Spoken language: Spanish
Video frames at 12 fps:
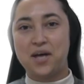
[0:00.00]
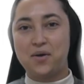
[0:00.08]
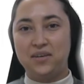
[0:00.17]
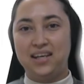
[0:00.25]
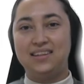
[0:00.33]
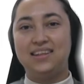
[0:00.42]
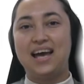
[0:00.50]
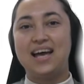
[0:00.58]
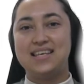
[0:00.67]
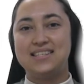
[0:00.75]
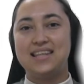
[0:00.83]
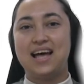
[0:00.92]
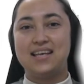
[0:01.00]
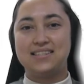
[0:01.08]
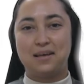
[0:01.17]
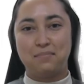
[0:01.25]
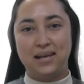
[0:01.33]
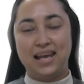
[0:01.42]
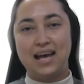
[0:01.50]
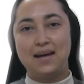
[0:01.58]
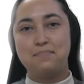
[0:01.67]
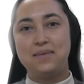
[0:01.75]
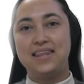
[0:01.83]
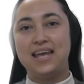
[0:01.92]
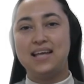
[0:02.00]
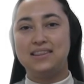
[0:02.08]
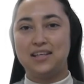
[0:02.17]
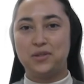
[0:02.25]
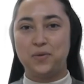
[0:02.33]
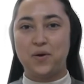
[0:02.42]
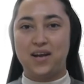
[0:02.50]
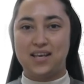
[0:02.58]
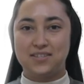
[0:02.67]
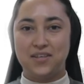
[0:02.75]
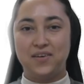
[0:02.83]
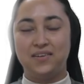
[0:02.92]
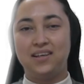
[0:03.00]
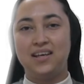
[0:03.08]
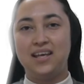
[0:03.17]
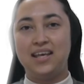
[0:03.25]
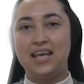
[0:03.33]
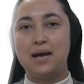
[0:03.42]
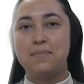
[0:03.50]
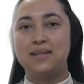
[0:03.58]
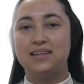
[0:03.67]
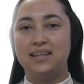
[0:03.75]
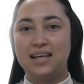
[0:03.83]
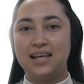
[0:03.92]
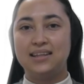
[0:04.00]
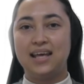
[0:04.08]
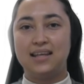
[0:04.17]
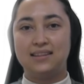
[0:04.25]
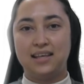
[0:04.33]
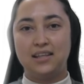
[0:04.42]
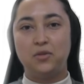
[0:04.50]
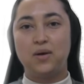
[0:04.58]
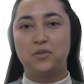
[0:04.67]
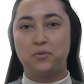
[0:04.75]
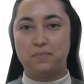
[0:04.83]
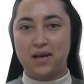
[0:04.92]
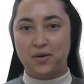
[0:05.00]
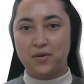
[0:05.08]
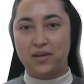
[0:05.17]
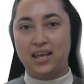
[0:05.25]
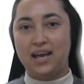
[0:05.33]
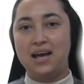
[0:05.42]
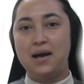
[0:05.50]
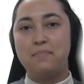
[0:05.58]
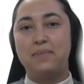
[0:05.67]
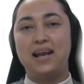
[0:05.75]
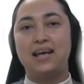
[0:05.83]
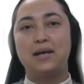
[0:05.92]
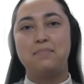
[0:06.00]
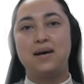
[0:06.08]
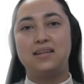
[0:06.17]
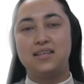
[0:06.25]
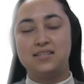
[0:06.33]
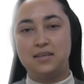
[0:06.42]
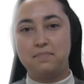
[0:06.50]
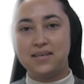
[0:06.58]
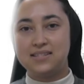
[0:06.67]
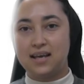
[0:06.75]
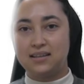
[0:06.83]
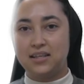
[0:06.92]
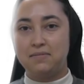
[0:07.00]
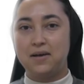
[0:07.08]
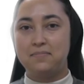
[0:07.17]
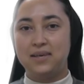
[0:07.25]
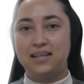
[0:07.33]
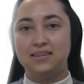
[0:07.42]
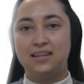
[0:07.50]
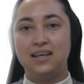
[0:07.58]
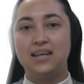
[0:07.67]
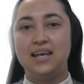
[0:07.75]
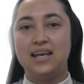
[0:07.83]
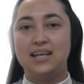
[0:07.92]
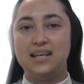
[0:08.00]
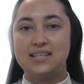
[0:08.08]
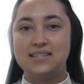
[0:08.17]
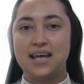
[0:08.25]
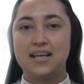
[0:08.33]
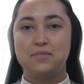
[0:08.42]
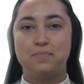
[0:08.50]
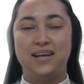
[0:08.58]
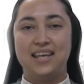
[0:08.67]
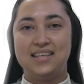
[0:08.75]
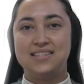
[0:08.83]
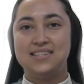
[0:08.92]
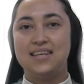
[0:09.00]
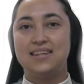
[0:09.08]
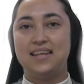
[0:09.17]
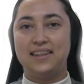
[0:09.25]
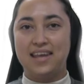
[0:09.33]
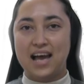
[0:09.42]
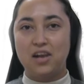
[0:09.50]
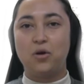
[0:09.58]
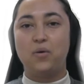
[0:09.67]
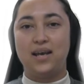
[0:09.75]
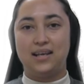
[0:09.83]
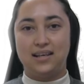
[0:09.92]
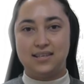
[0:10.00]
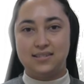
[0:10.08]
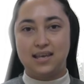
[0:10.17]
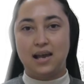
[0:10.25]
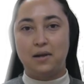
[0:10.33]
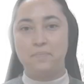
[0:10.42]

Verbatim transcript: a unirte a esta asamblea mediante tu oración y a mantenerte atento a tu parroquia para que participes activamente en esta experiencia de diálogo eclesial.